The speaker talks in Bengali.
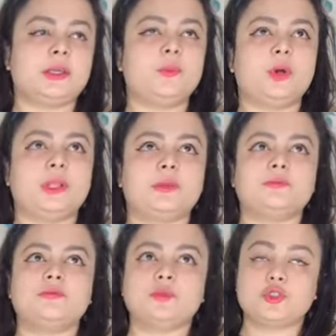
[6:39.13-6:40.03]
কি বলে
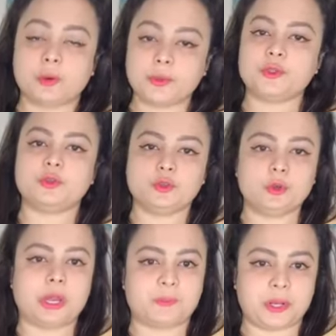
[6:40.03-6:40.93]
জবের
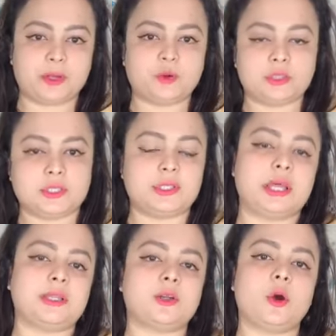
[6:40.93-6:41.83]
জন্য অ্যাপ্লাই করতেছেন
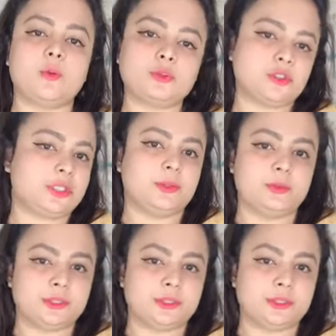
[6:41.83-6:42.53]
তাদেরকে অবশ্যই